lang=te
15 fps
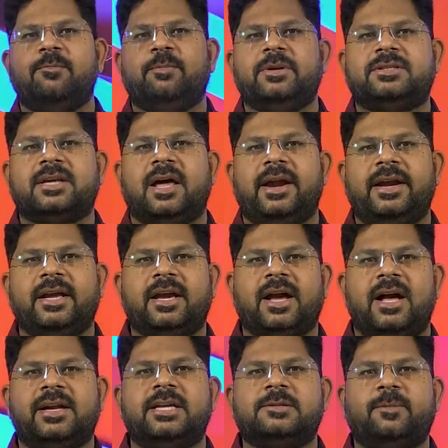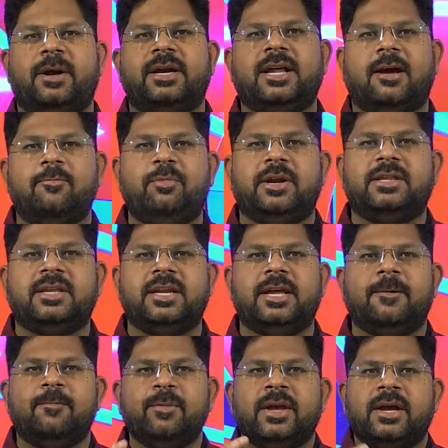ఎంపీ స్థానానికి కాంగ్రెస్ పార్టీ అభ్యర్థిని
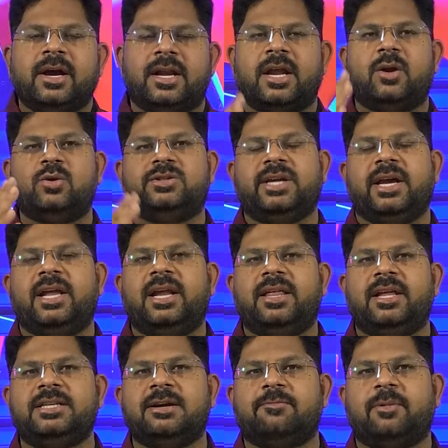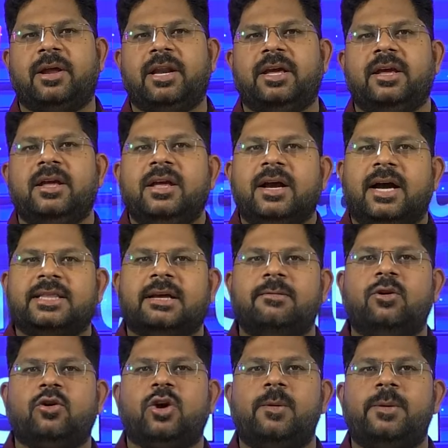ఖరారు చేయలేదని చెప్పాలి
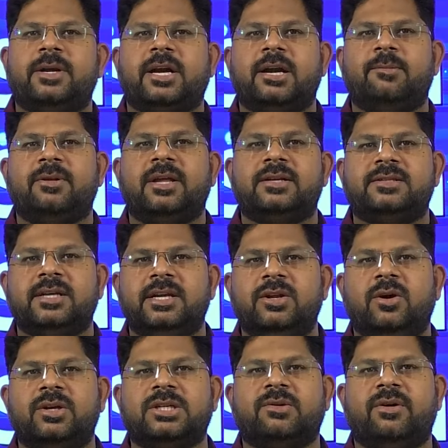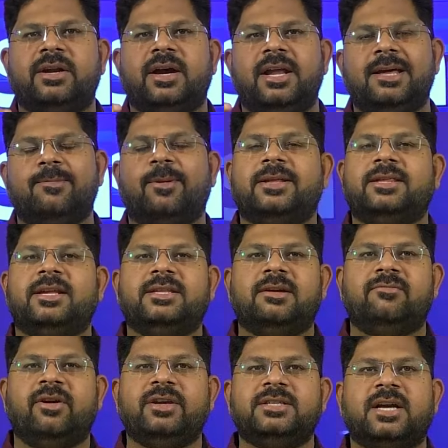గతంలో కోమటిరెడ్డి బ్రదర్స్ ఈ నియోజకవర్గానికి
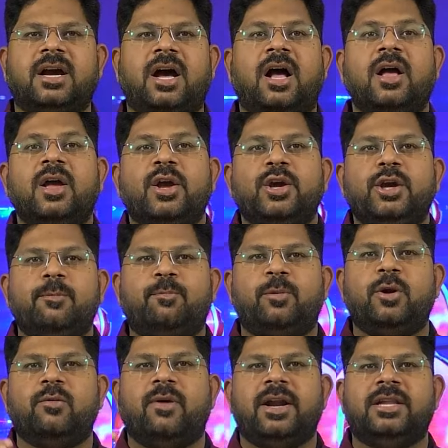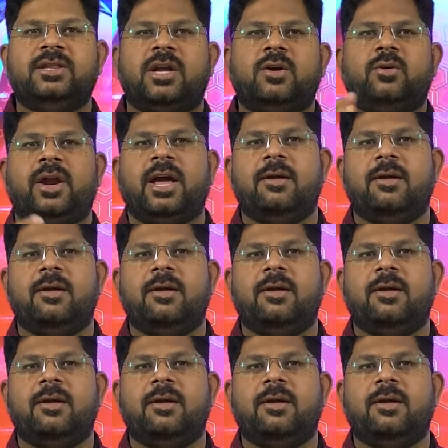ప్రాతినిధ్యం వహించగా ఇప్పుడు వారిద్దరు కూడా